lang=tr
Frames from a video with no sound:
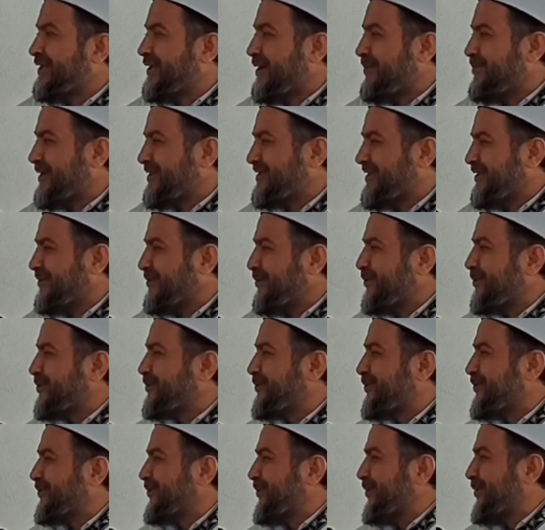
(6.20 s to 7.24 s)
Ramazan'da
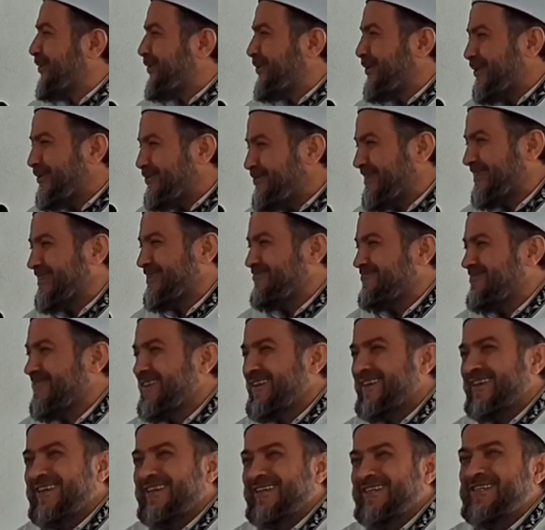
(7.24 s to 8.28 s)
oruç tuttuğunu görmedim.
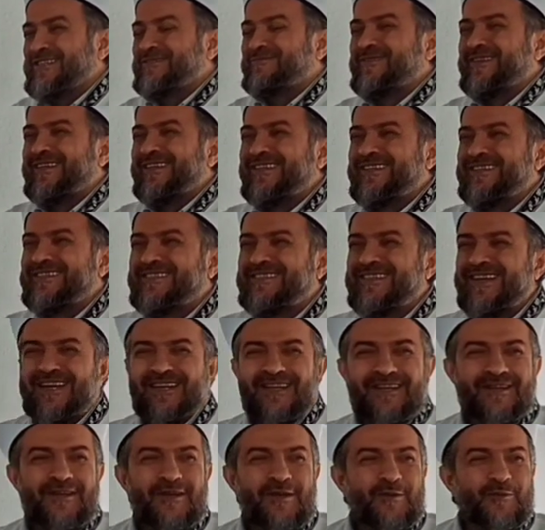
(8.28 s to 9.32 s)
Hiçbir
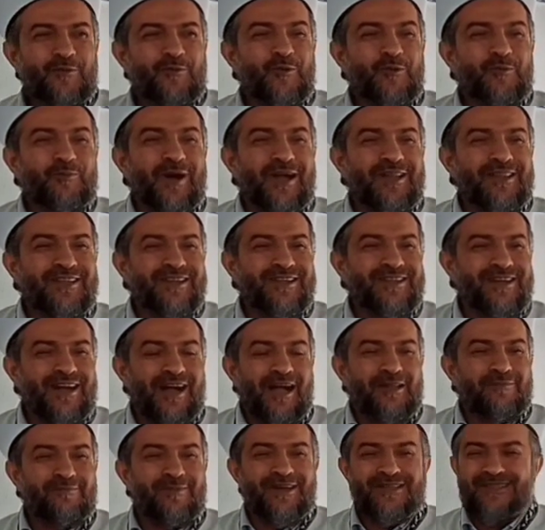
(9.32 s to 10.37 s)
Hristiyanın kurbanlık
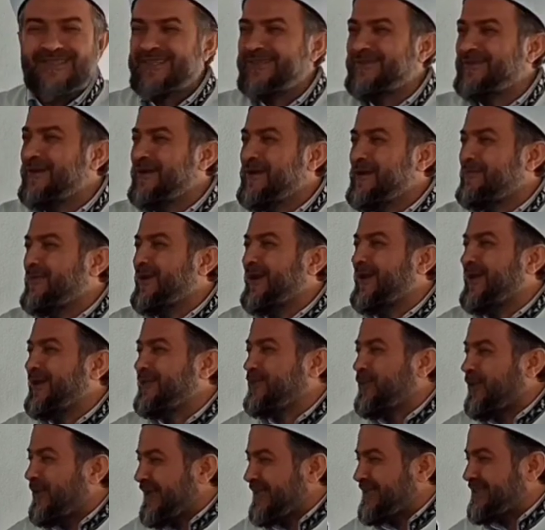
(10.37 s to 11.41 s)
almak için
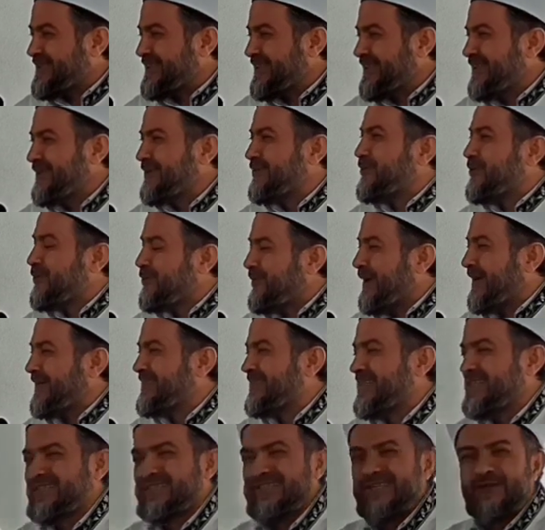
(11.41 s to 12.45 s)
böyle dolaştığını,
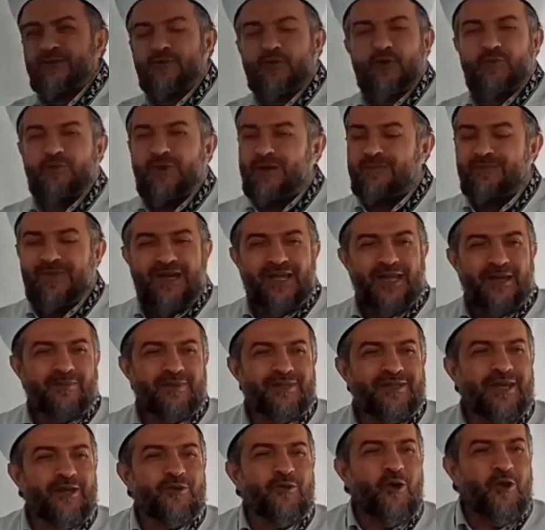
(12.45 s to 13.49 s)
kurban kestiğini, kurban
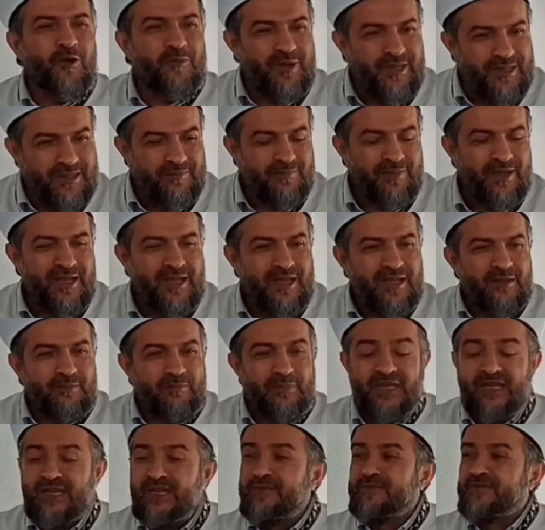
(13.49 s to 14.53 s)
bayramında görmedim.
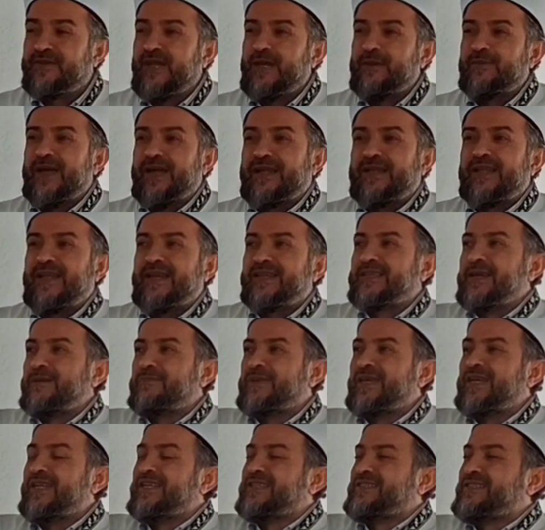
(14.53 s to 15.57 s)
Bir iftarı
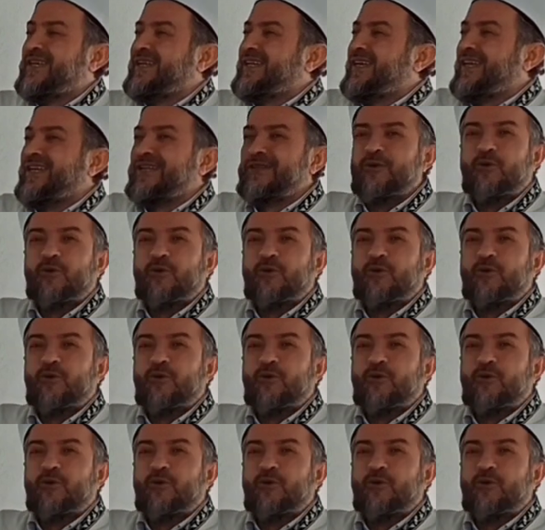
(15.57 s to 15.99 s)
beklerken bir Hristiyan elinde